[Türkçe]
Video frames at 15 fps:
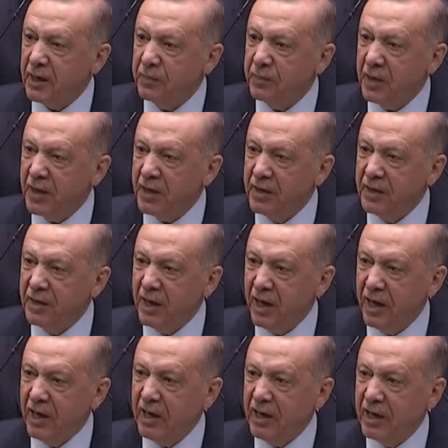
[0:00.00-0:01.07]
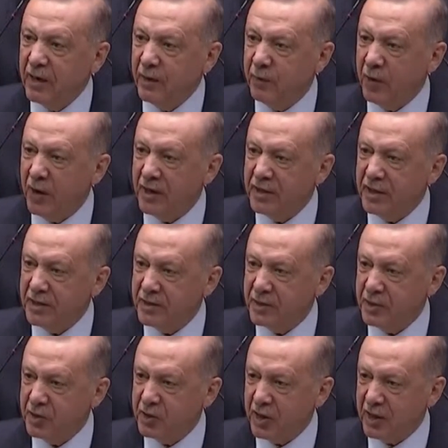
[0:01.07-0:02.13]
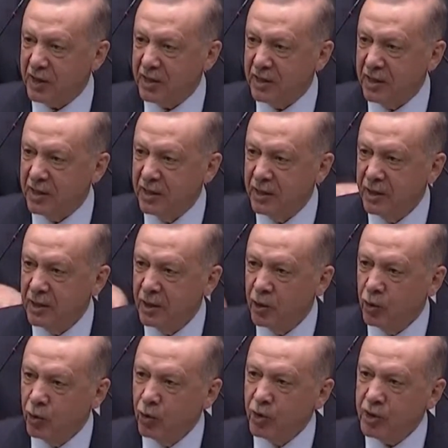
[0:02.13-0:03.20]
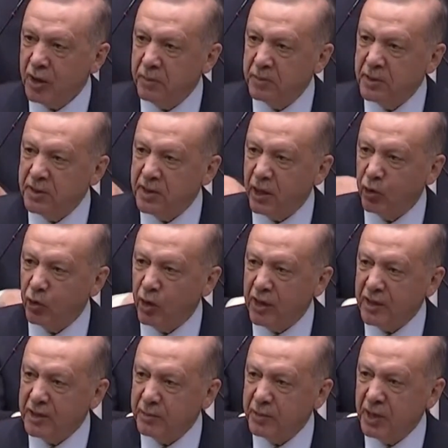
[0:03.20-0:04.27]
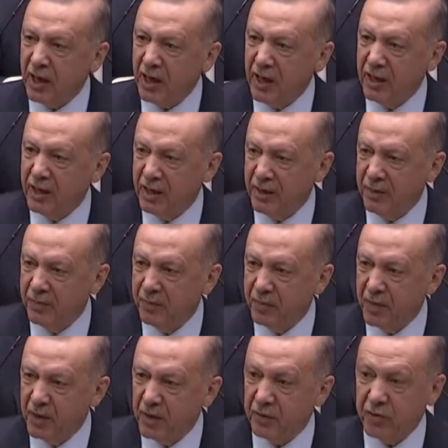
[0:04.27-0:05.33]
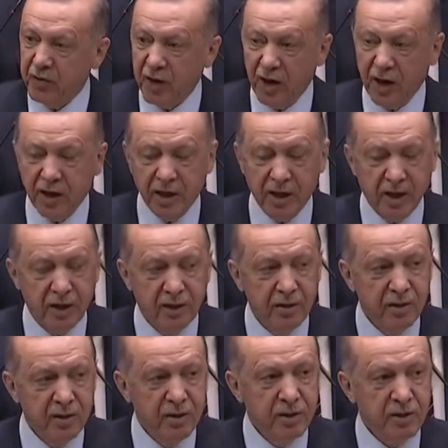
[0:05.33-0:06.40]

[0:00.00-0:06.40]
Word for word: sahiplerinin alenen ifade ettiği şekilde ülkemizde yönetimi yalanla, iftira ile,